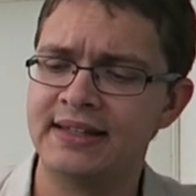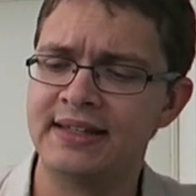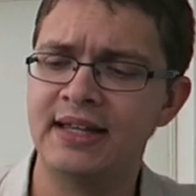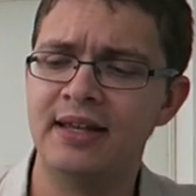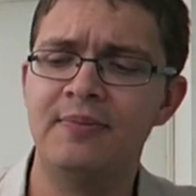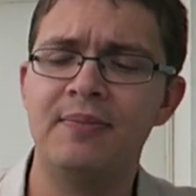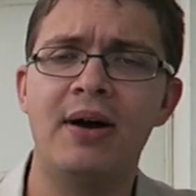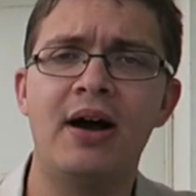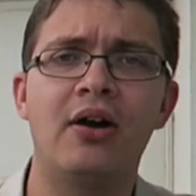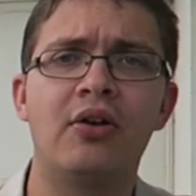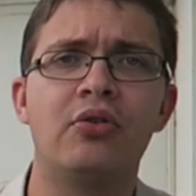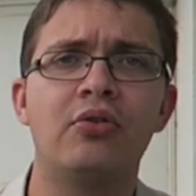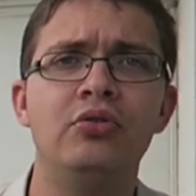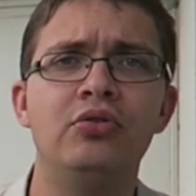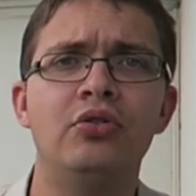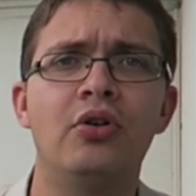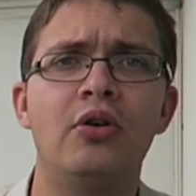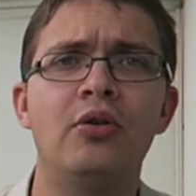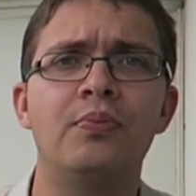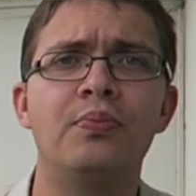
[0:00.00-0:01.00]
qui est
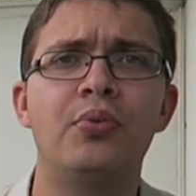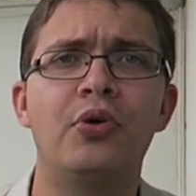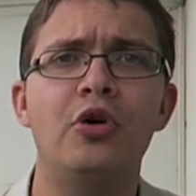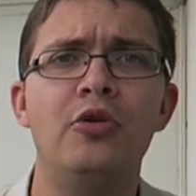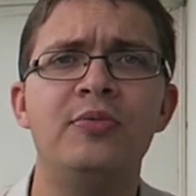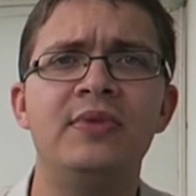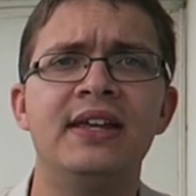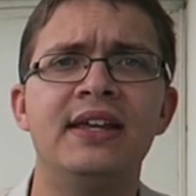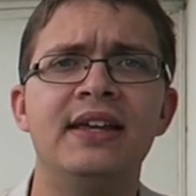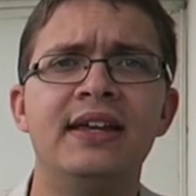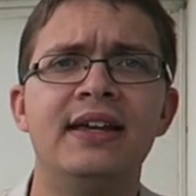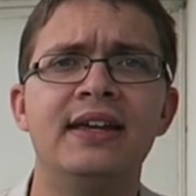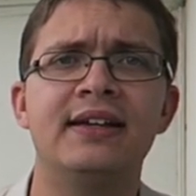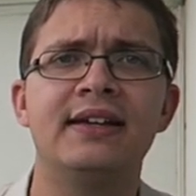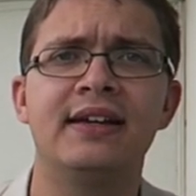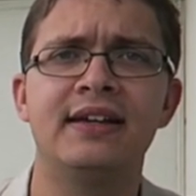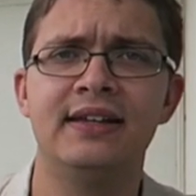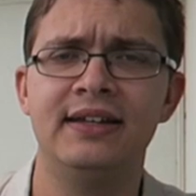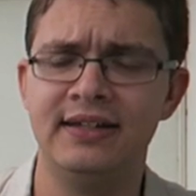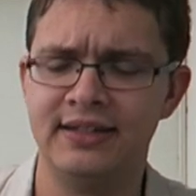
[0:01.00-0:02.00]
parue dans Premier
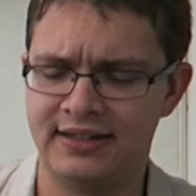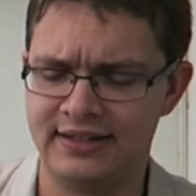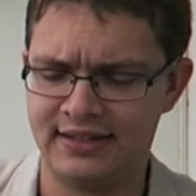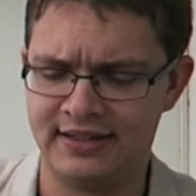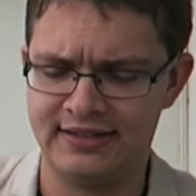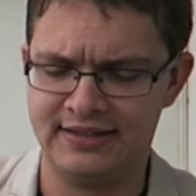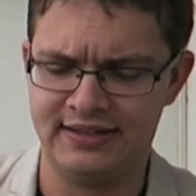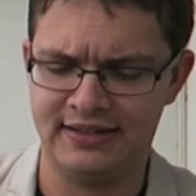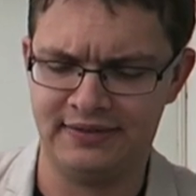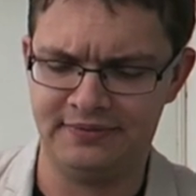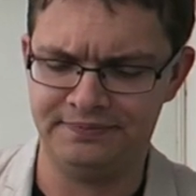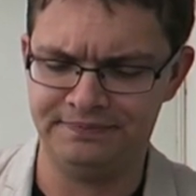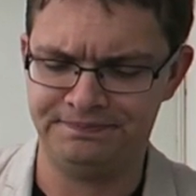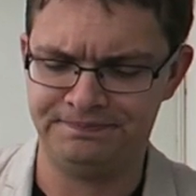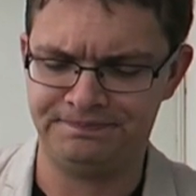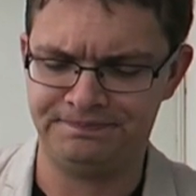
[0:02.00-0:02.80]
écrit chrétien.